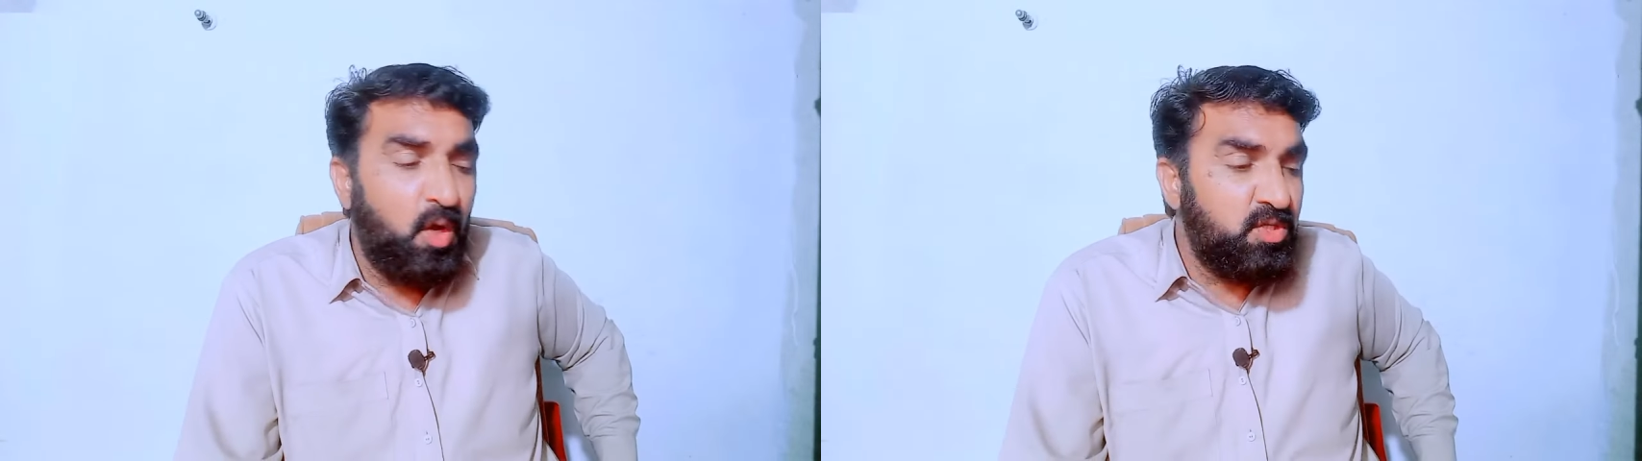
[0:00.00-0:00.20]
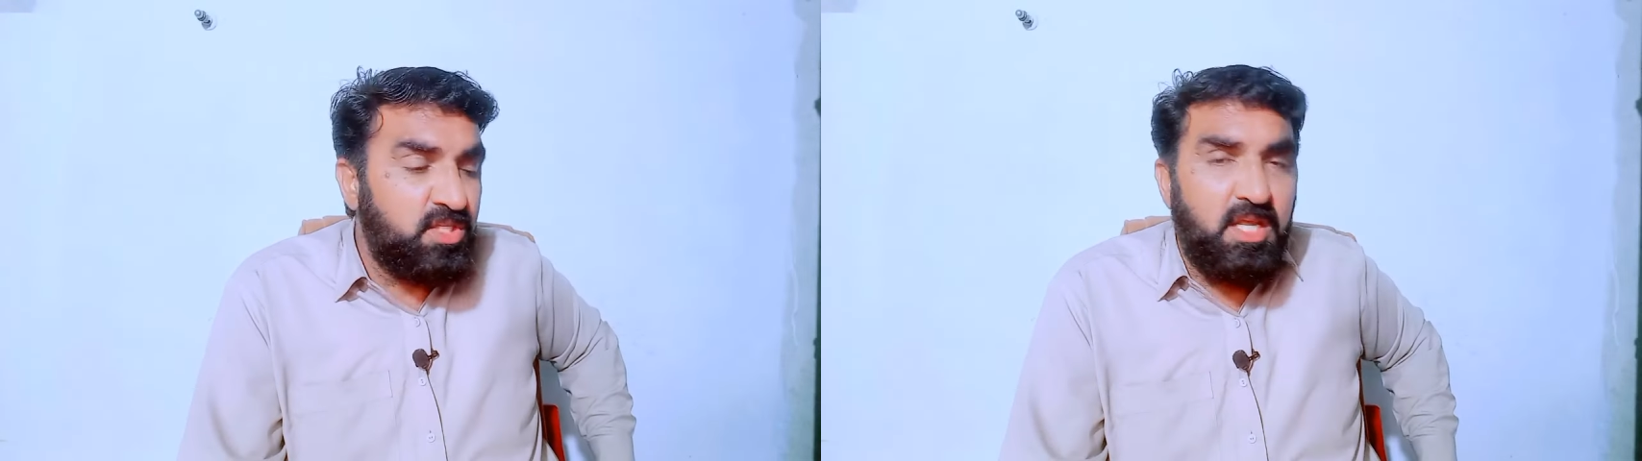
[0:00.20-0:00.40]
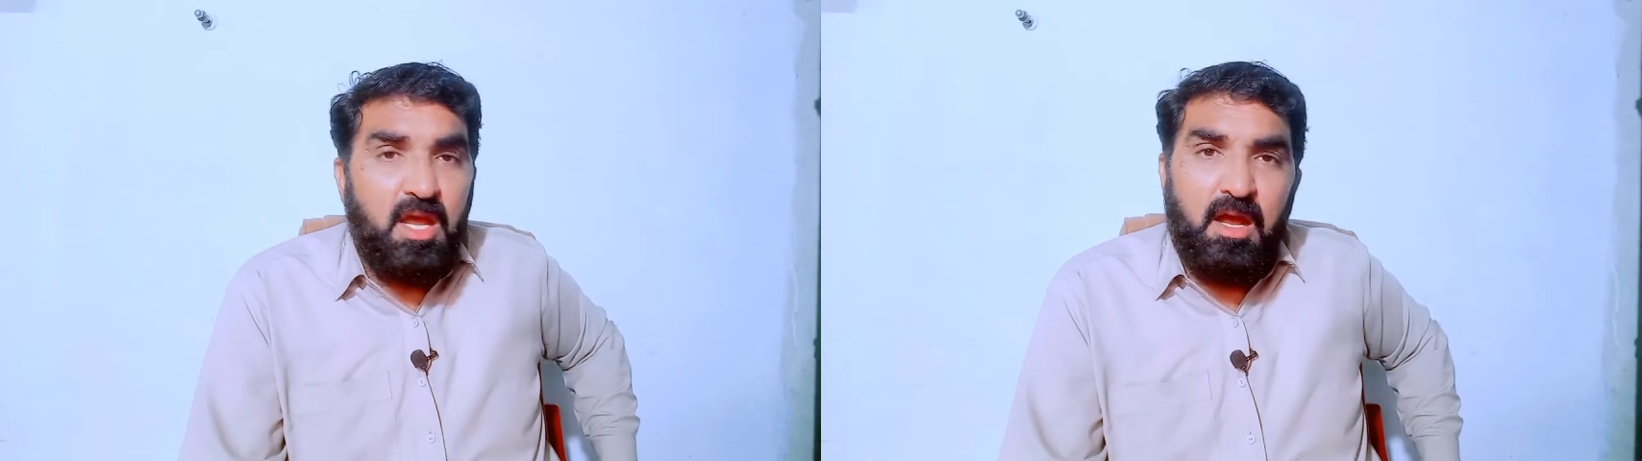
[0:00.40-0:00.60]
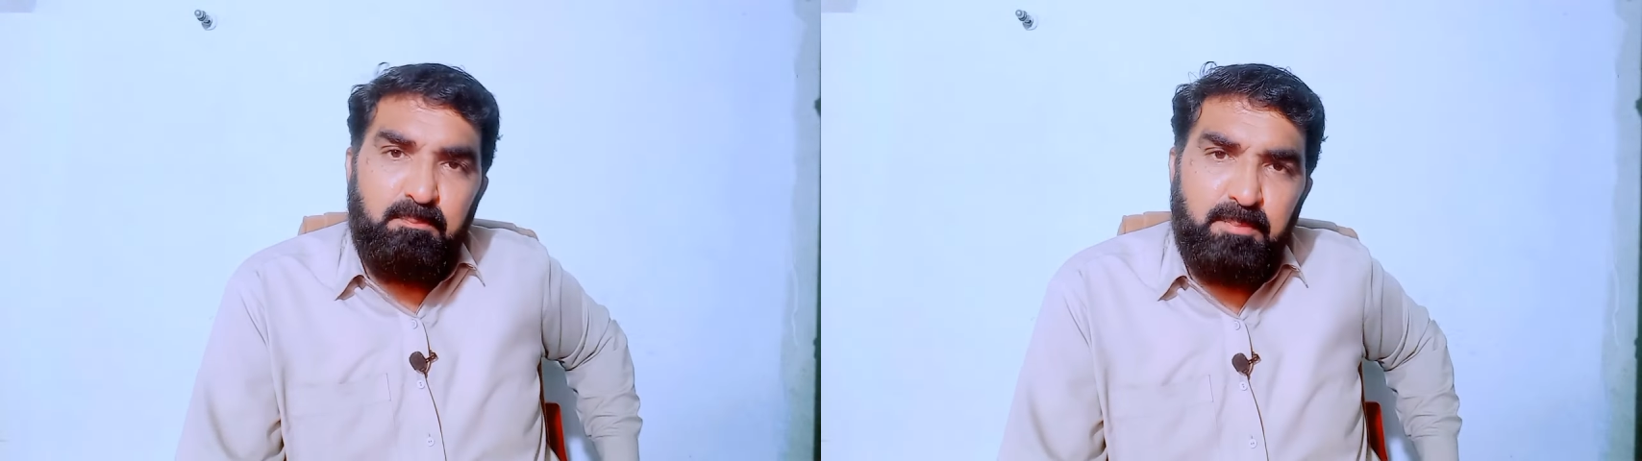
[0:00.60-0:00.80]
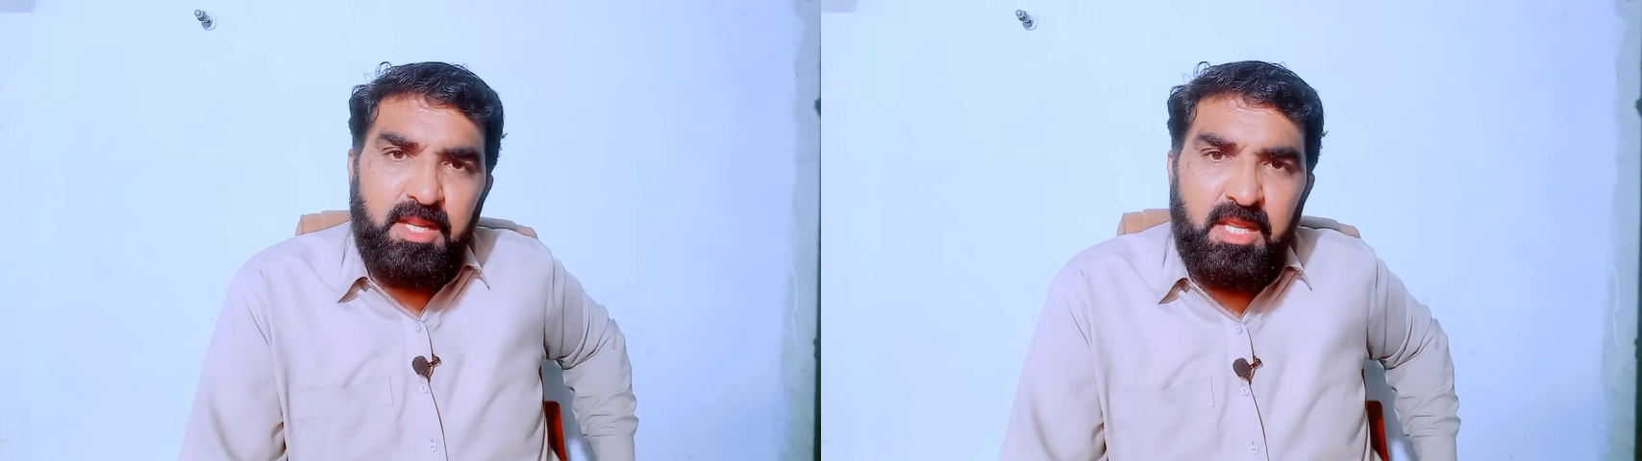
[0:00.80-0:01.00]
और ये
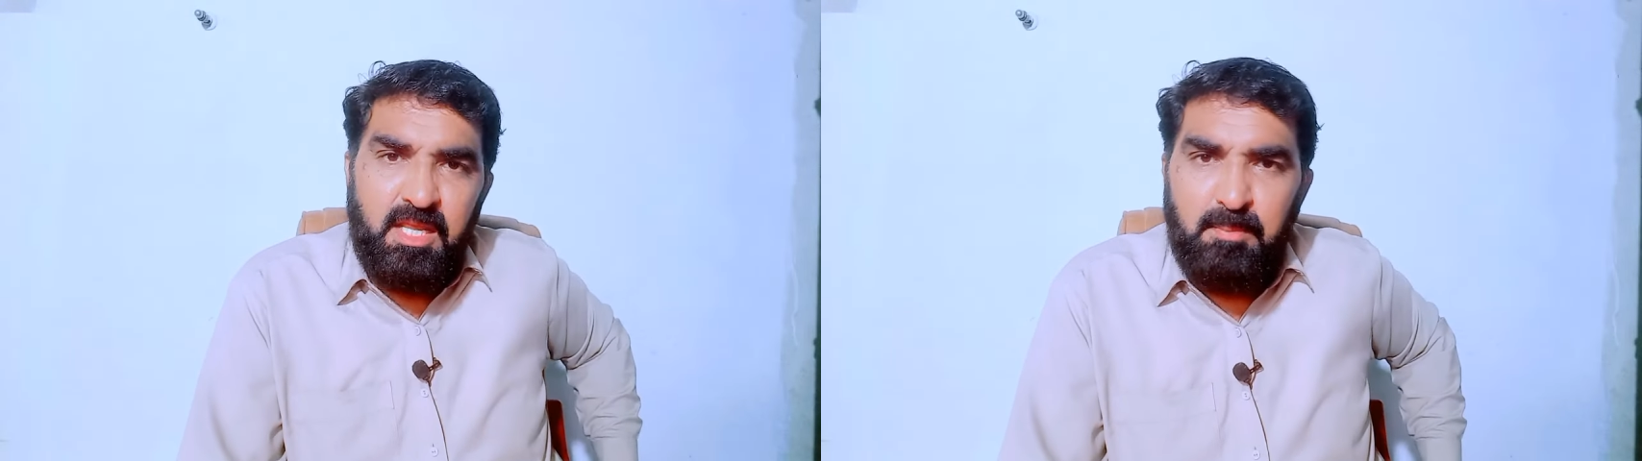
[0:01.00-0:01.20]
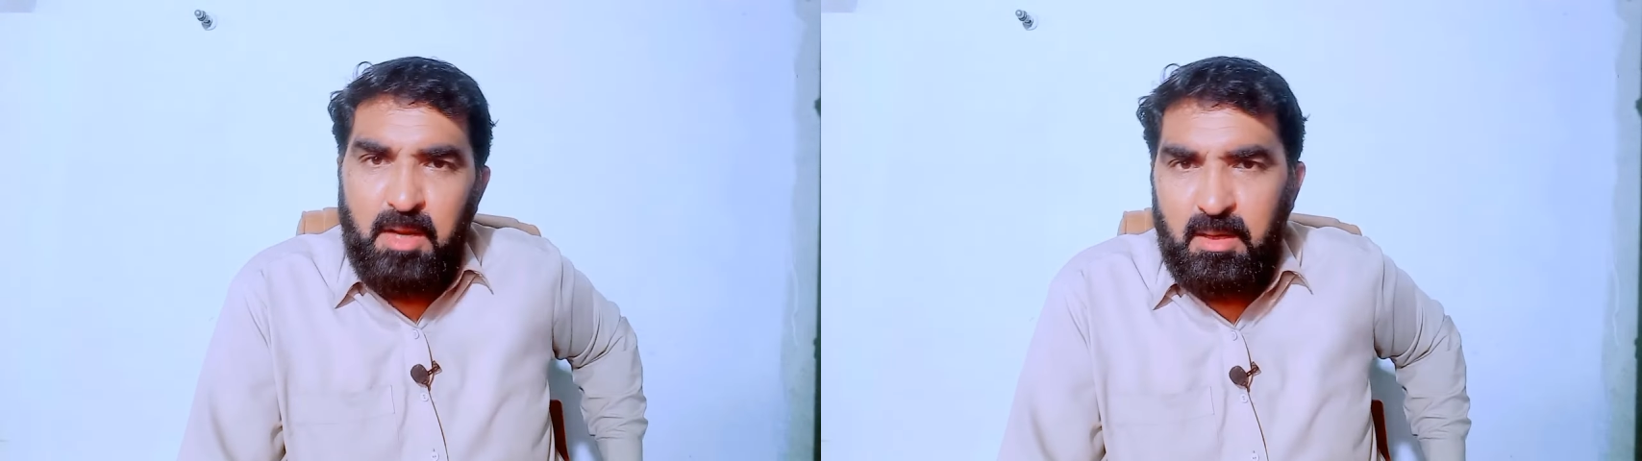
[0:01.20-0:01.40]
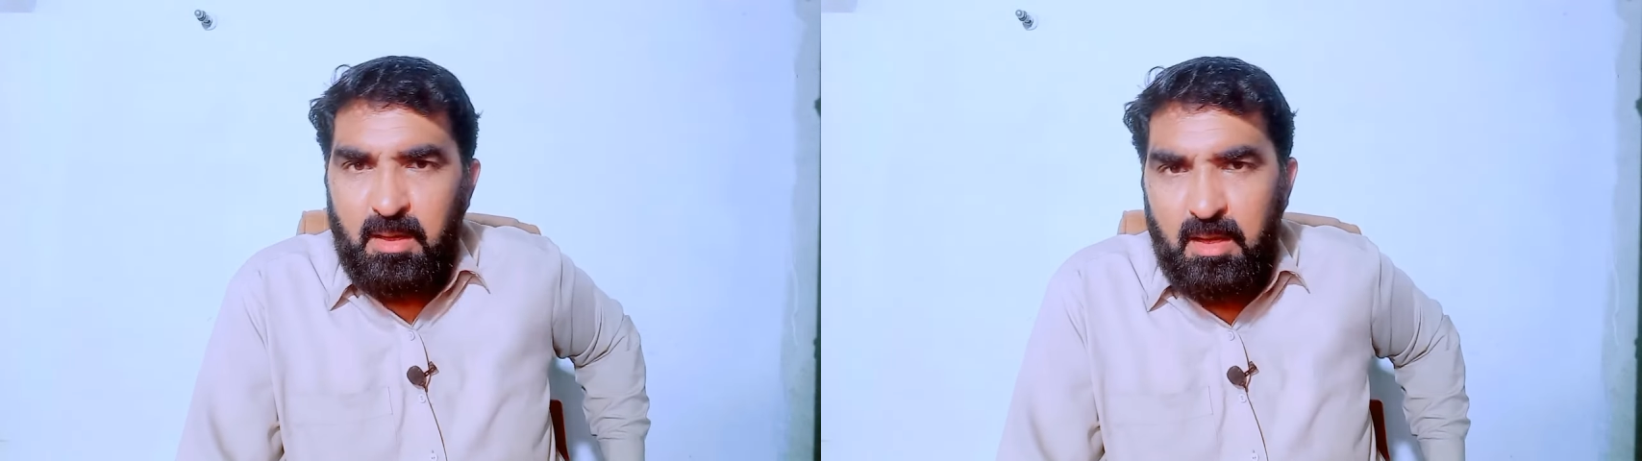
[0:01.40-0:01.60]
अपने इमरान